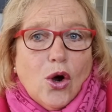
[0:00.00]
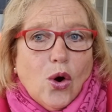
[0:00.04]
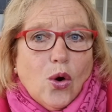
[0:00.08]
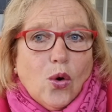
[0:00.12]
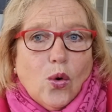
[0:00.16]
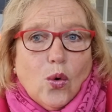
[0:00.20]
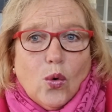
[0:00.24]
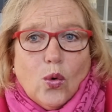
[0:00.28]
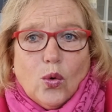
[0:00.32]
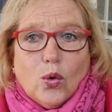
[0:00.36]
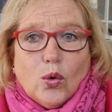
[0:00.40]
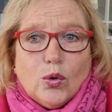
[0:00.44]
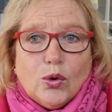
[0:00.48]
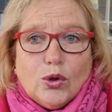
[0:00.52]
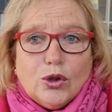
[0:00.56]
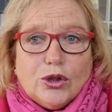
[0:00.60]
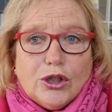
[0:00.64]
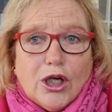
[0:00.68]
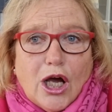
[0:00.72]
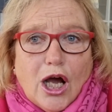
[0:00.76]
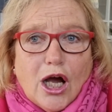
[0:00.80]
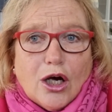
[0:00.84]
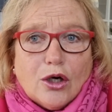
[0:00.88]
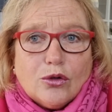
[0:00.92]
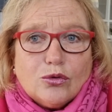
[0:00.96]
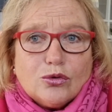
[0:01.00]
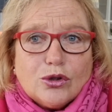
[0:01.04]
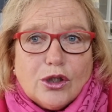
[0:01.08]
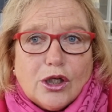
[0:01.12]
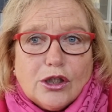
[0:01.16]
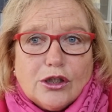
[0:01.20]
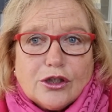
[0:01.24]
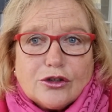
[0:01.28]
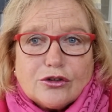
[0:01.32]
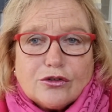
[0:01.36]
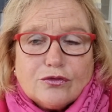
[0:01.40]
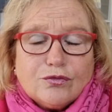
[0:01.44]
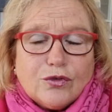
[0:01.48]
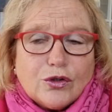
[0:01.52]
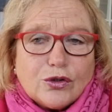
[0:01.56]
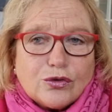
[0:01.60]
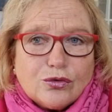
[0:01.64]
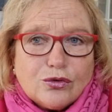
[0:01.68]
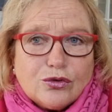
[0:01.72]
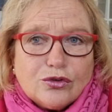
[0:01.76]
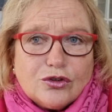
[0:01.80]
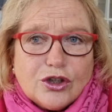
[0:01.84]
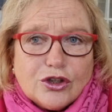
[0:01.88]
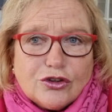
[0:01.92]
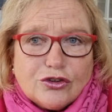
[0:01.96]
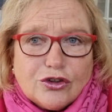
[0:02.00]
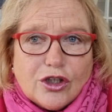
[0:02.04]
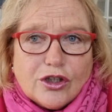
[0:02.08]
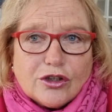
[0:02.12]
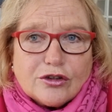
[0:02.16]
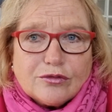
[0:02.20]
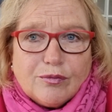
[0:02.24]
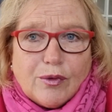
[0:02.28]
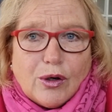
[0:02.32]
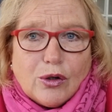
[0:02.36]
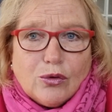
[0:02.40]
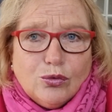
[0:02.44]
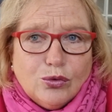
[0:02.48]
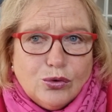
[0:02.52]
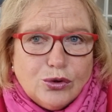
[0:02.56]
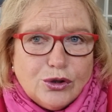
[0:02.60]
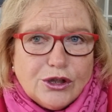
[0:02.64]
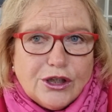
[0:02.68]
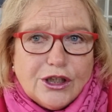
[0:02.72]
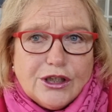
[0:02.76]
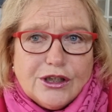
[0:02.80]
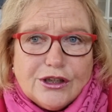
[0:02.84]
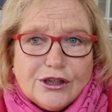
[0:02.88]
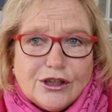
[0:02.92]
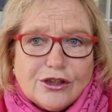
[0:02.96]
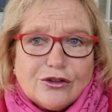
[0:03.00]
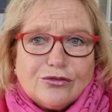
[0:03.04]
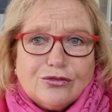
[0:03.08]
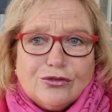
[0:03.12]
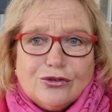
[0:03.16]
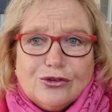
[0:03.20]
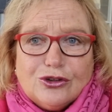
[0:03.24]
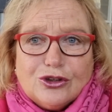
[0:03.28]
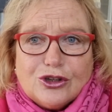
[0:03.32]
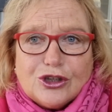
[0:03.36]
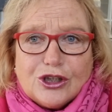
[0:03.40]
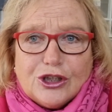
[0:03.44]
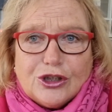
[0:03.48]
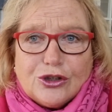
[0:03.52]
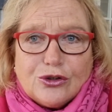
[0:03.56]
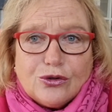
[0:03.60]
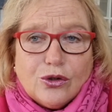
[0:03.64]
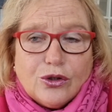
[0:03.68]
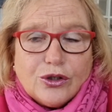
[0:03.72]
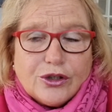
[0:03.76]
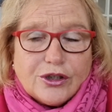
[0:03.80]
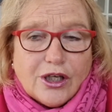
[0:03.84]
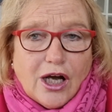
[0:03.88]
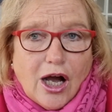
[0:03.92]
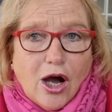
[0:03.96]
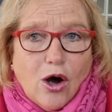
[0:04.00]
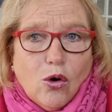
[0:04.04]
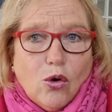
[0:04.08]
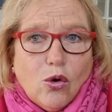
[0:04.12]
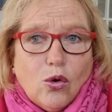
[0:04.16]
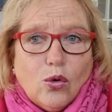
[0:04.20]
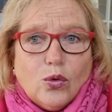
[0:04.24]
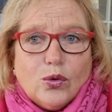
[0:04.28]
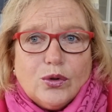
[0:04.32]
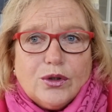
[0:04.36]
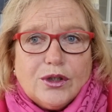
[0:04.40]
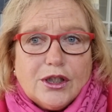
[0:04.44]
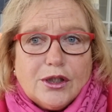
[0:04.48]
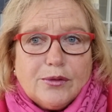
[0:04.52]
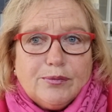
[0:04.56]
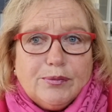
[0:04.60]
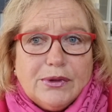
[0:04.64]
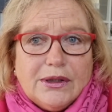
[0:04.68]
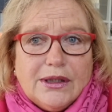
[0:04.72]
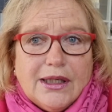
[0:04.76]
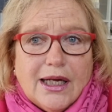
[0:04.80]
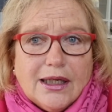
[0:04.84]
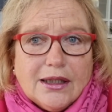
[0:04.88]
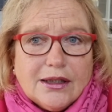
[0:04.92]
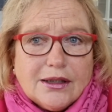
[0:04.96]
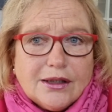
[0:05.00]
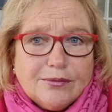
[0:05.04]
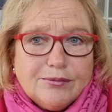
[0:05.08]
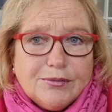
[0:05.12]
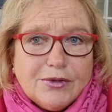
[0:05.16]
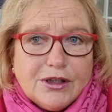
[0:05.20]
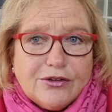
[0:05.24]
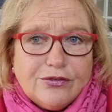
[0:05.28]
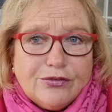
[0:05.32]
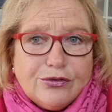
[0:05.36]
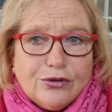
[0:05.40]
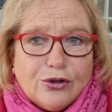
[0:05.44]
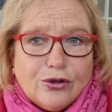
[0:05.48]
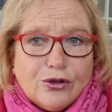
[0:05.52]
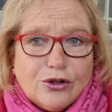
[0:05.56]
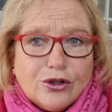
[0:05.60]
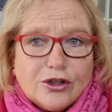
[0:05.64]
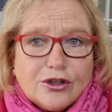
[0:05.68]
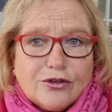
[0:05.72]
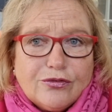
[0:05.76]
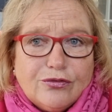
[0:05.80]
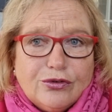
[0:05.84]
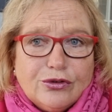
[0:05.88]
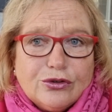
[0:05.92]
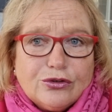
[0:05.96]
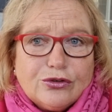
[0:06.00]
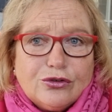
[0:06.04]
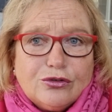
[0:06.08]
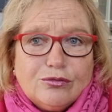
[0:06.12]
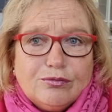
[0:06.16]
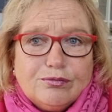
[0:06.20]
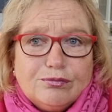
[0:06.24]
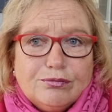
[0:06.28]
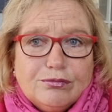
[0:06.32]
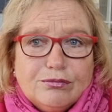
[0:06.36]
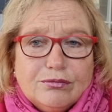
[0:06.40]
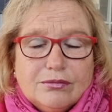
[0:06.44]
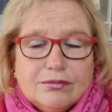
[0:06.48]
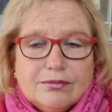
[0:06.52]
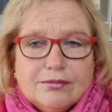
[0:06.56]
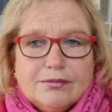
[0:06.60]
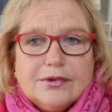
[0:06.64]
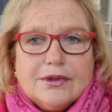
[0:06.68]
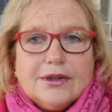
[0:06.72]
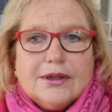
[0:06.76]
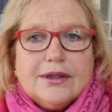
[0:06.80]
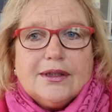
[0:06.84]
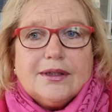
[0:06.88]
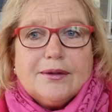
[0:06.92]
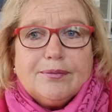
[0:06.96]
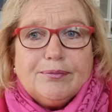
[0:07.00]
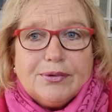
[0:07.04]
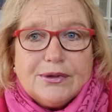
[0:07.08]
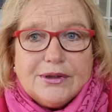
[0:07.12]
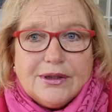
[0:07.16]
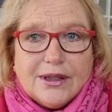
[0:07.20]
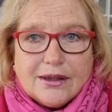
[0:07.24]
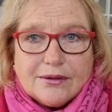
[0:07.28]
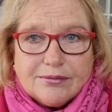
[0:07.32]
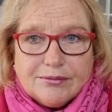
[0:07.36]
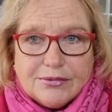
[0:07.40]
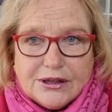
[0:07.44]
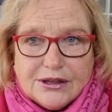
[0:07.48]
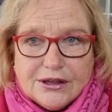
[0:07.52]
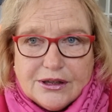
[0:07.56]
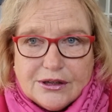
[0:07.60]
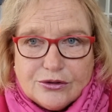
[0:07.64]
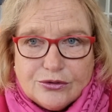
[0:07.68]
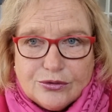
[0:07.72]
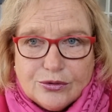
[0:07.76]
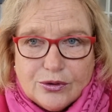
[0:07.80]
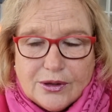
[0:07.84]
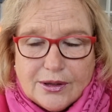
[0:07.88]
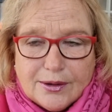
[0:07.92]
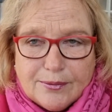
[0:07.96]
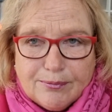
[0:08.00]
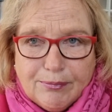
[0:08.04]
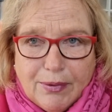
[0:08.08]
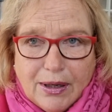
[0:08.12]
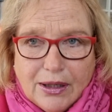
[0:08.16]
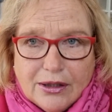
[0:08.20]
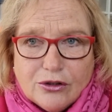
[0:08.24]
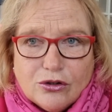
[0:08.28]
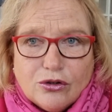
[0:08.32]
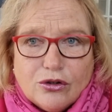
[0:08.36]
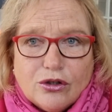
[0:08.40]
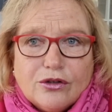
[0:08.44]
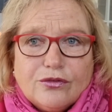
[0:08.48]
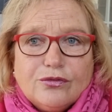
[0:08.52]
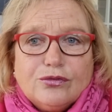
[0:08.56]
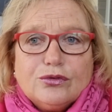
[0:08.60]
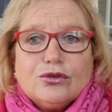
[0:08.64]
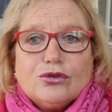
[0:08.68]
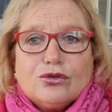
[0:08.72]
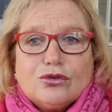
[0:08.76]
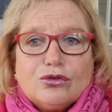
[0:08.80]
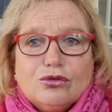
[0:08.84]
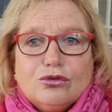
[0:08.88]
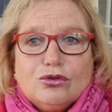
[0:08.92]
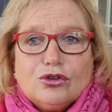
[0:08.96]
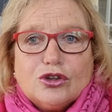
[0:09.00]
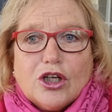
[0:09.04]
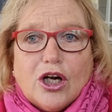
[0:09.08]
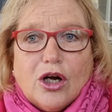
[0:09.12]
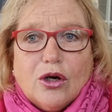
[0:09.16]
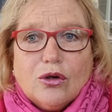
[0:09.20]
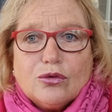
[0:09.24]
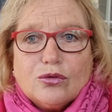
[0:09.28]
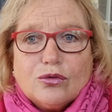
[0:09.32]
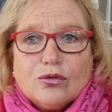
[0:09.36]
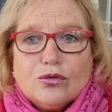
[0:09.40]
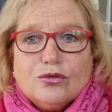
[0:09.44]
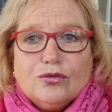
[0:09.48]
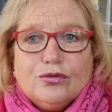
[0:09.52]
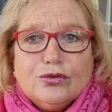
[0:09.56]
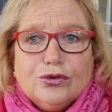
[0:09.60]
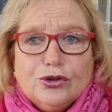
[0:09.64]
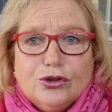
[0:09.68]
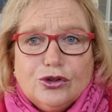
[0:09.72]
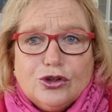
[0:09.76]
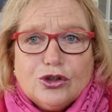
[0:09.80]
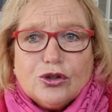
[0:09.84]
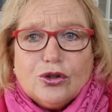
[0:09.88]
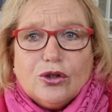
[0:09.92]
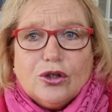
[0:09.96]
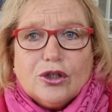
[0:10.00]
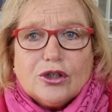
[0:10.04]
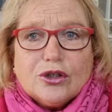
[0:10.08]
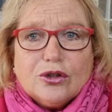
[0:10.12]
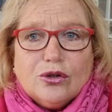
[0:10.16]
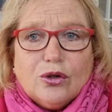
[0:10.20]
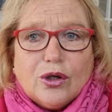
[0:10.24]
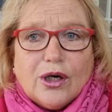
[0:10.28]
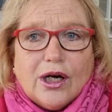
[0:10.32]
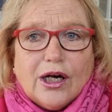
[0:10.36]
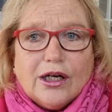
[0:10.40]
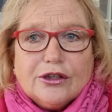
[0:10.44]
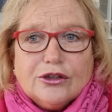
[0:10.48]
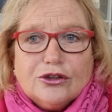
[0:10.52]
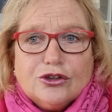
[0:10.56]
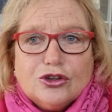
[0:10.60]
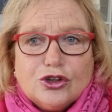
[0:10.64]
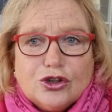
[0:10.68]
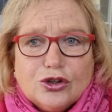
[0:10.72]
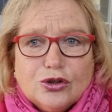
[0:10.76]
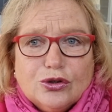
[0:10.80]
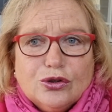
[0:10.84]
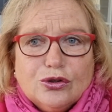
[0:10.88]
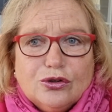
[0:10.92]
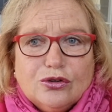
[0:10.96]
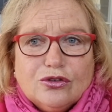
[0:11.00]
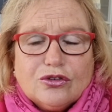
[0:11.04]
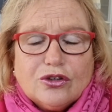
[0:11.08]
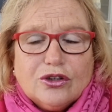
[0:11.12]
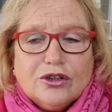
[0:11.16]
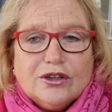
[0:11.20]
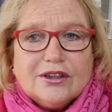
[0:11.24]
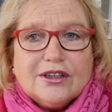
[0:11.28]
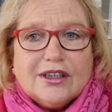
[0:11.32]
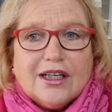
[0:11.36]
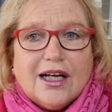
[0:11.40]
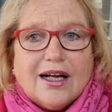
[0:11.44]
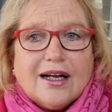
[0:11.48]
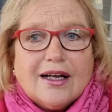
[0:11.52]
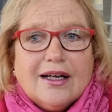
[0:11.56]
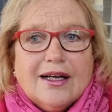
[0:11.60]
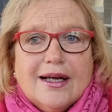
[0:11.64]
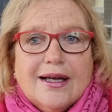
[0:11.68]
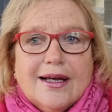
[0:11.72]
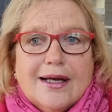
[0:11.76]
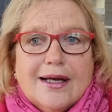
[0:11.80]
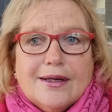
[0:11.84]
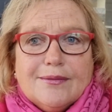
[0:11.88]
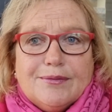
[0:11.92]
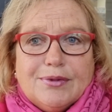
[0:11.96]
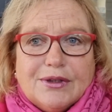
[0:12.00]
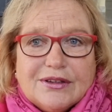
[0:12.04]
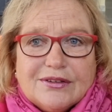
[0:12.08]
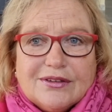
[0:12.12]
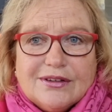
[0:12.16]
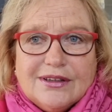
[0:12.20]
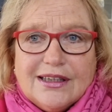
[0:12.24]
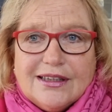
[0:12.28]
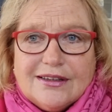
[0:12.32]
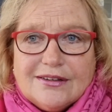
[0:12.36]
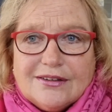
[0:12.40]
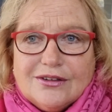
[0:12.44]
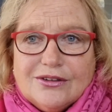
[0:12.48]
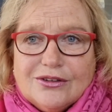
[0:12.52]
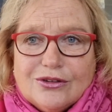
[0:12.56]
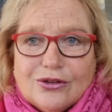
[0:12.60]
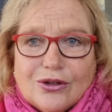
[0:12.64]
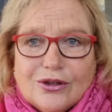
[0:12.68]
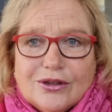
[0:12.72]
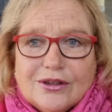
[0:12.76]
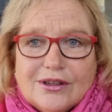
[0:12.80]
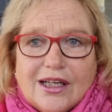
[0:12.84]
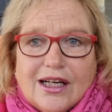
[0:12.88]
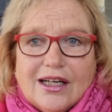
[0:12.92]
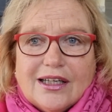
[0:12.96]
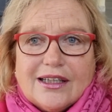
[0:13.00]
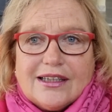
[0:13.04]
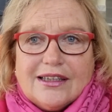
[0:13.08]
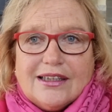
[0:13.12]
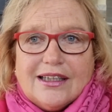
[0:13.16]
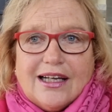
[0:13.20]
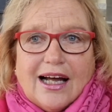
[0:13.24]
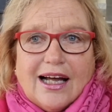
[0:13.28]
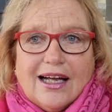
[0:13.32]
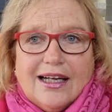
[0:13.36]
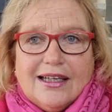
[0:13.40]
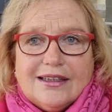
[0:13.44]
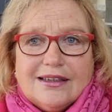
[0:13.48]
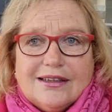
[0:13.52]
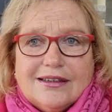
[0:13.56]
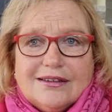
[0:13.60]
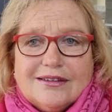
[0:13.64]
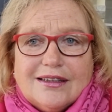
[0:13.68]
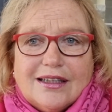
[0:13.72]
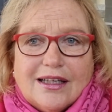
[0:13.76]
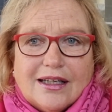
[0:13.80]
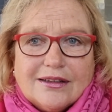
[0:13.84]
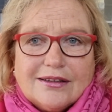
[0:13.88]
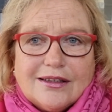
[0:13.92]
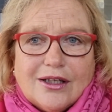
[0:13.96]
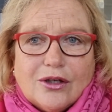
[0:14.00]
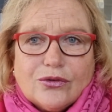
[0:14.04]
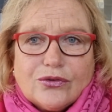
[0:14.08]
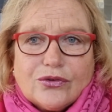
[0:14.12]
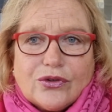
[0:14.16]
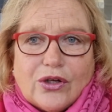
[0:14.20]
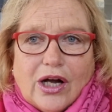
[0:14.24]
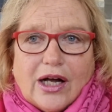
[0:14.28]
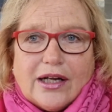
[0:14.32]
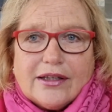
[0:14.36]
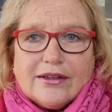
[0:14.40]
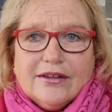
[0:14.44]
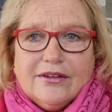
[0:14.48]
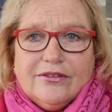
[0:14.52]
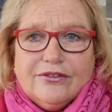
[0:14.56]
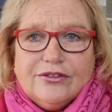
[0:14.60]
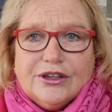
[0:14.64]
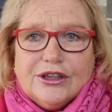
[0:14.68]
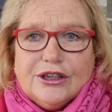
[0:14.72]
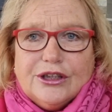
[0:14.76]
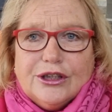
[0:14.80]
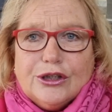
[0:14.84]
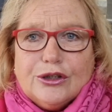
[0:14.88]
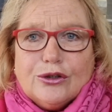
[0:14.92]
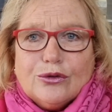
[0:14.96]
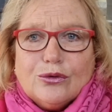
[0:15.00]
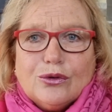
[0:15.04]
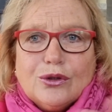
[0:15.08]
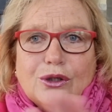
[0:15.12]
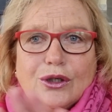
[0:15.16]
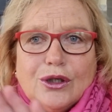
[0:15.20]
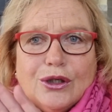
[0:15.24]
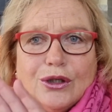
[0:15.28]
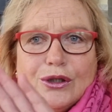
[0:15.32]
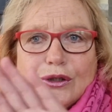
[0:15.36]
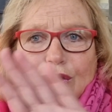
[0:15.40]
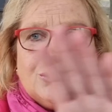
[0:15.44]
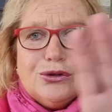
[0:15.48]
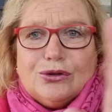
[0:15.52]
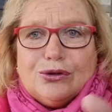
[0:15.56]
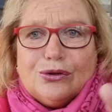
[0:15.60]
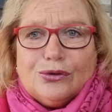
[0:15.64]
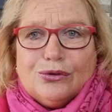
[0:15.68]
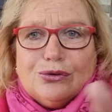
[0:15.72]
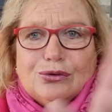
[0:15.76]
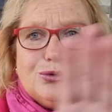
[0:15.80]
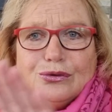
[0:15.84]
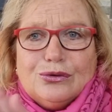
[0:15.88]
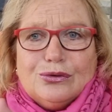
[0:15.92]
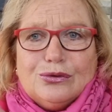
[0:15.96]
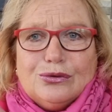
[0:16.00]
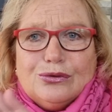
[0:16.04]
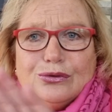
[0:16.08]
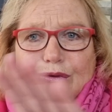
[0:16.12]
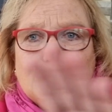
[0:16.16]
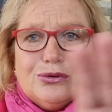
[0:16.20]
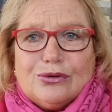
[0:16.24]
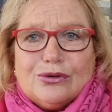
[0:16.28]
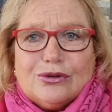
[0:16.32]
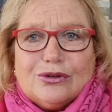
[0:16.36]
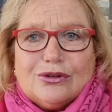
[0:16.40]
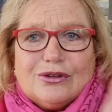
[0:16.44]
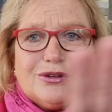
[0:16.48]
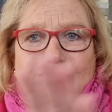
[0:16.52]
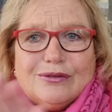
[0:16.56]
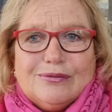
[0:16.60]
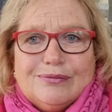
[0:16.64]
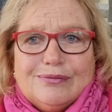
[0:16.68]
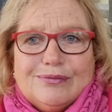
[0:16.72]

Und ja, und dann lassen wir es uns jetzt erstmal gut gehen. Das wünsche ich euch auch. Und ich bedanke mich für euch fürs ich bedanke mich natürlich bei euch fürs Zuschauen und wünsche euch noch einen schönen Sonntag. Bis nächsten Sonntag in Heikes Landhausgarten Video. Tschüss.